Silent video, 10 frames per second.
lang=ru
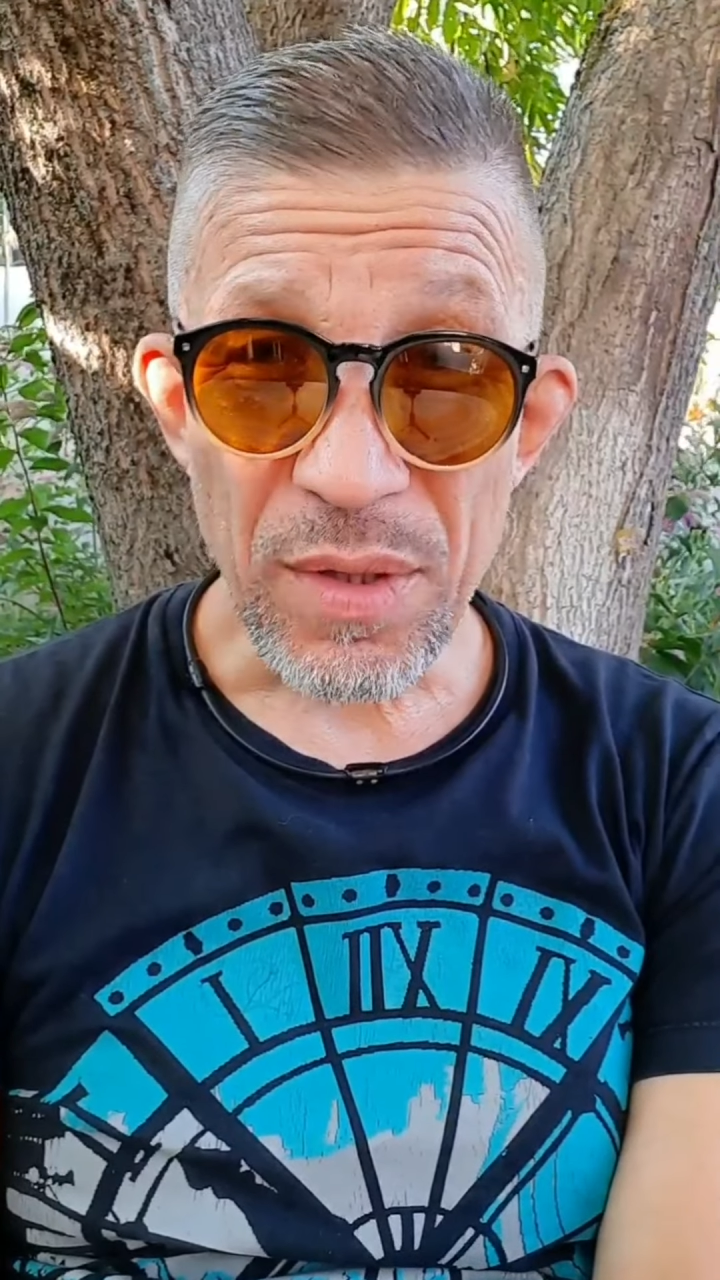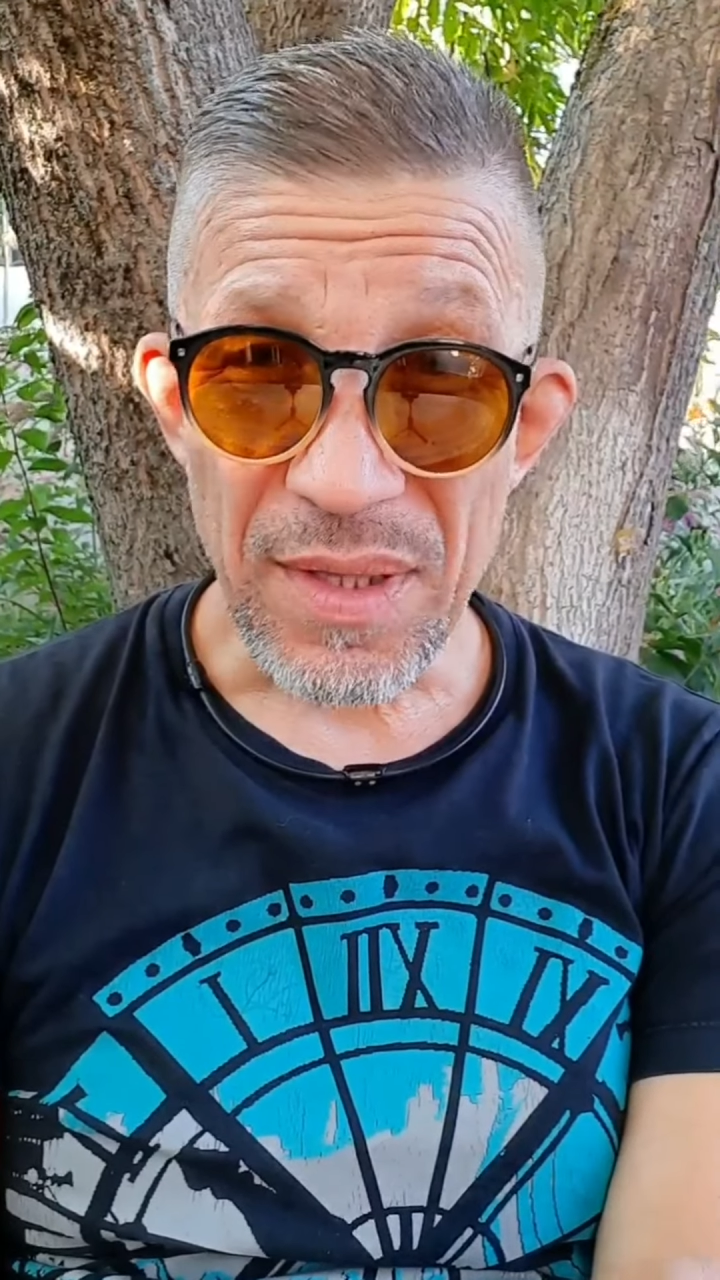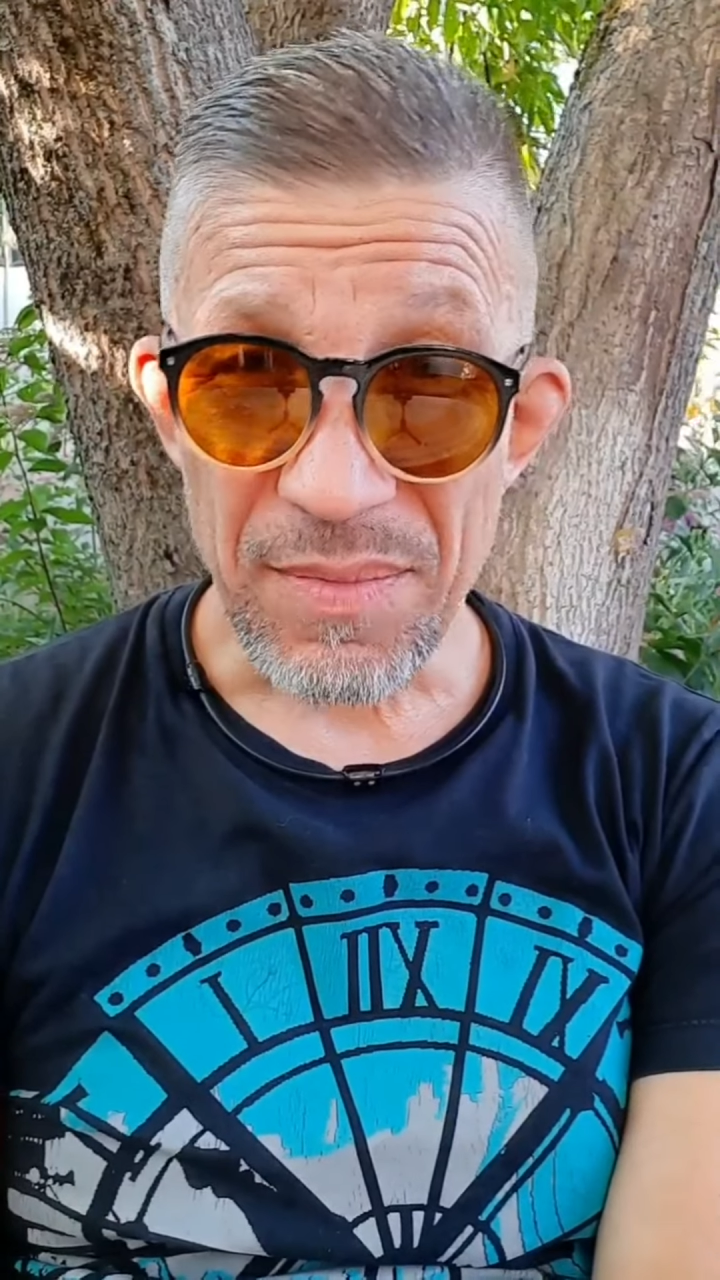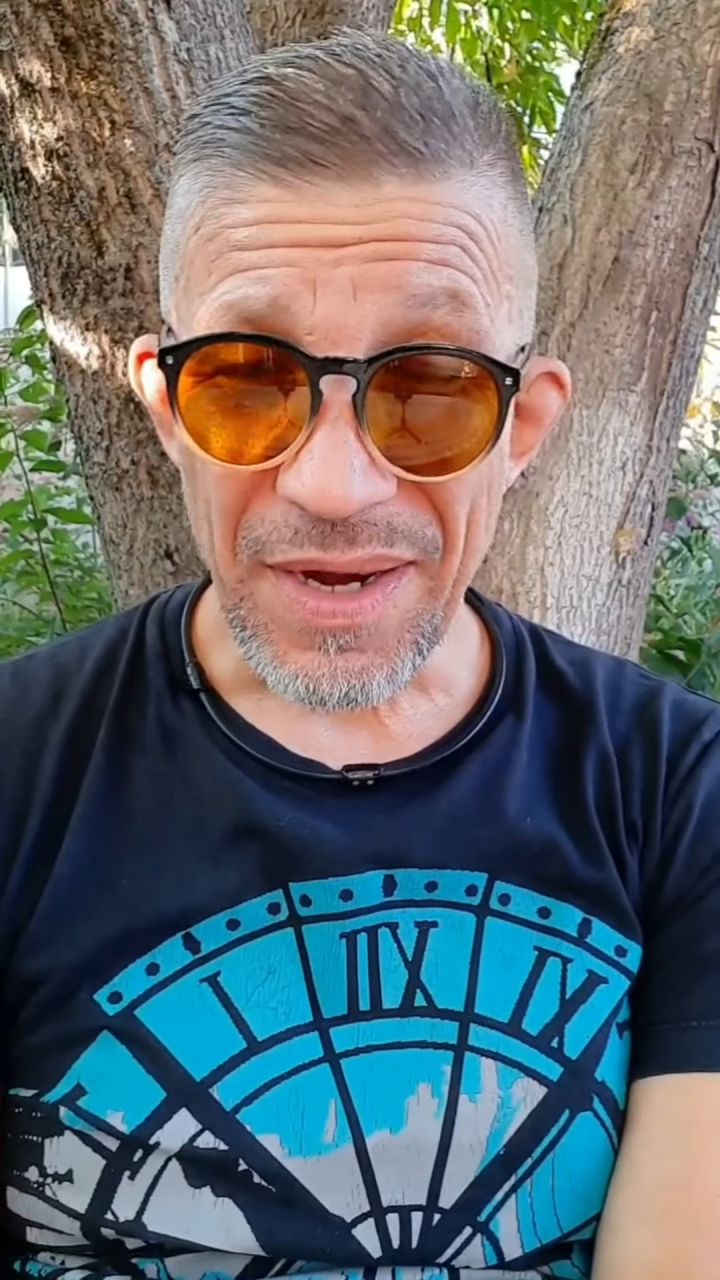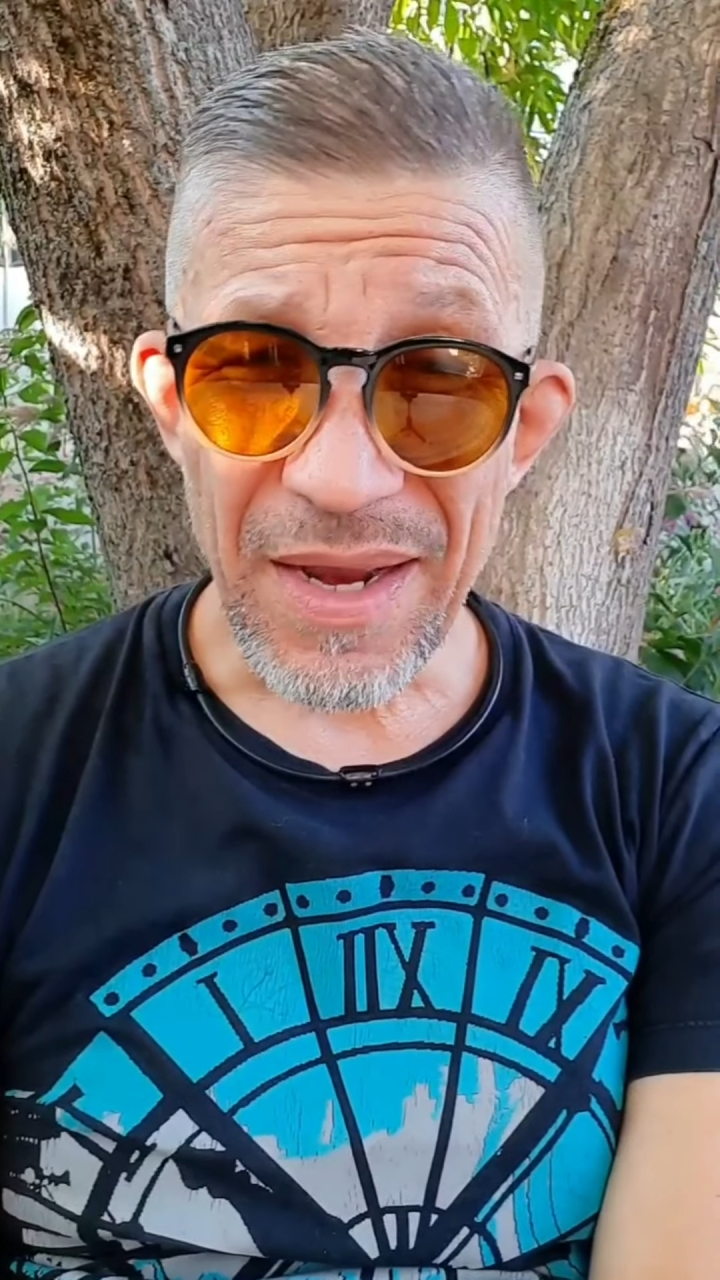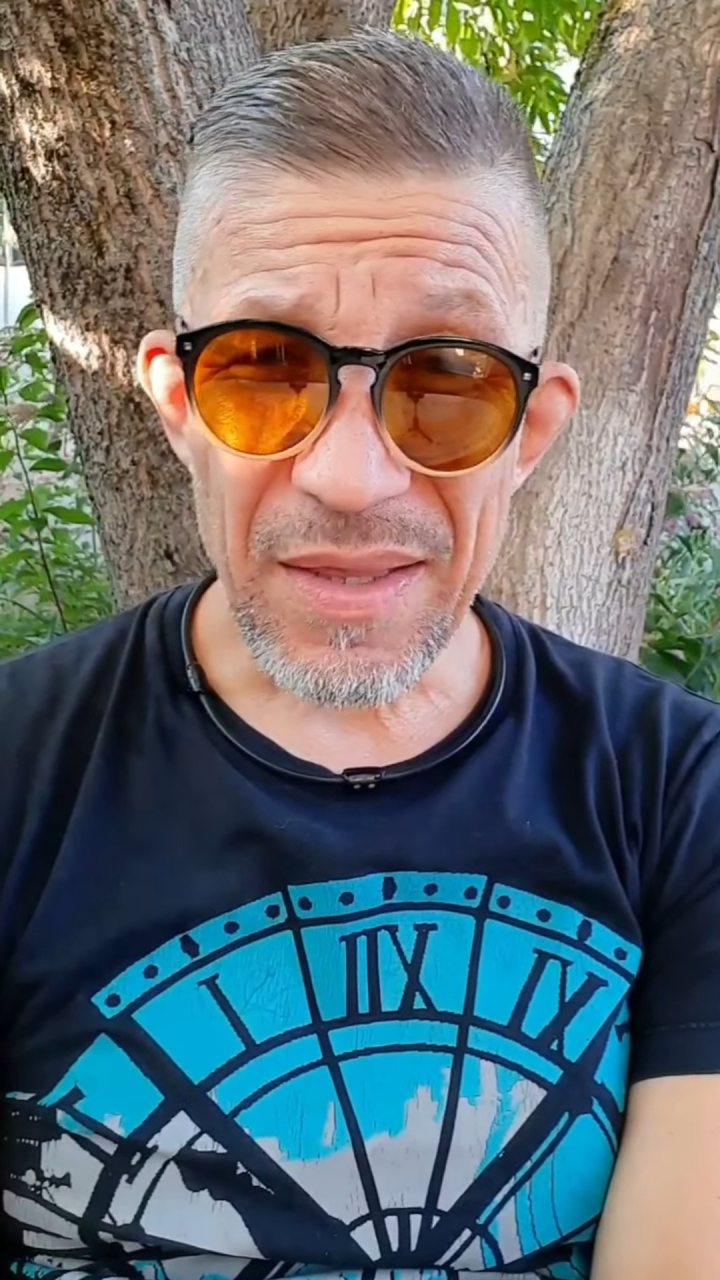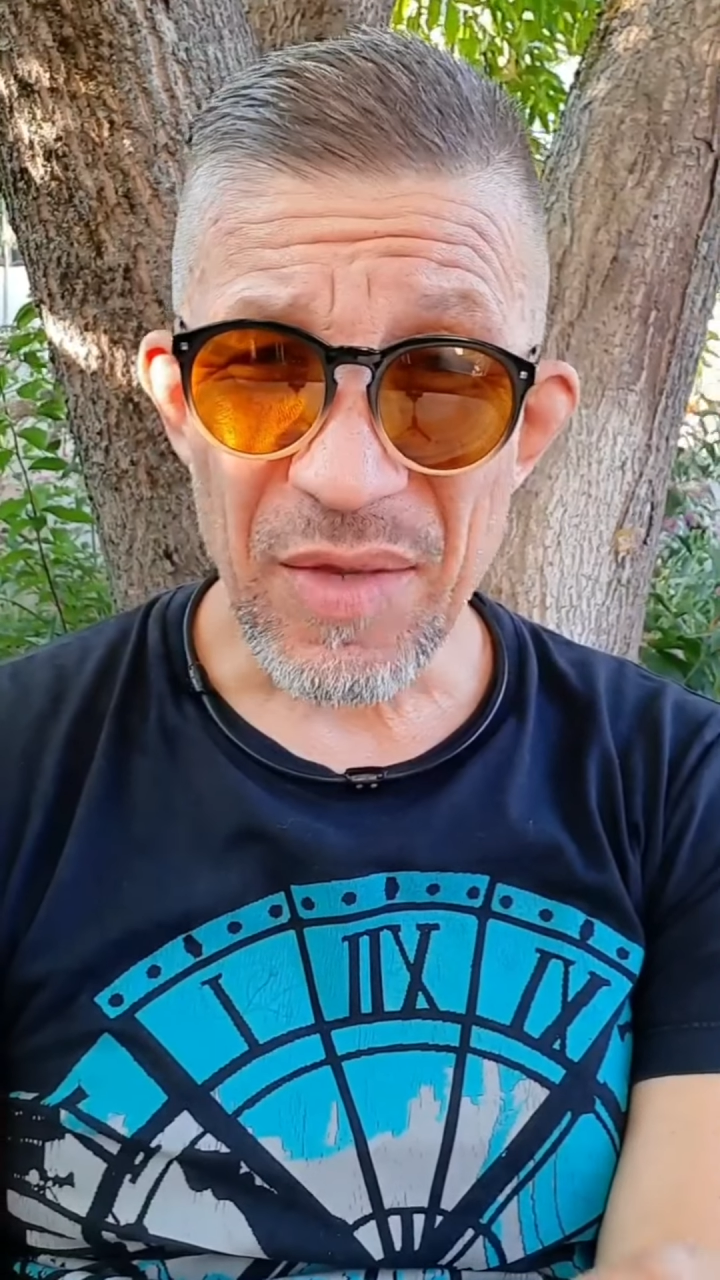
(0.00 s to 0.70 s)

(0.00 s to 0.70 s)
собирается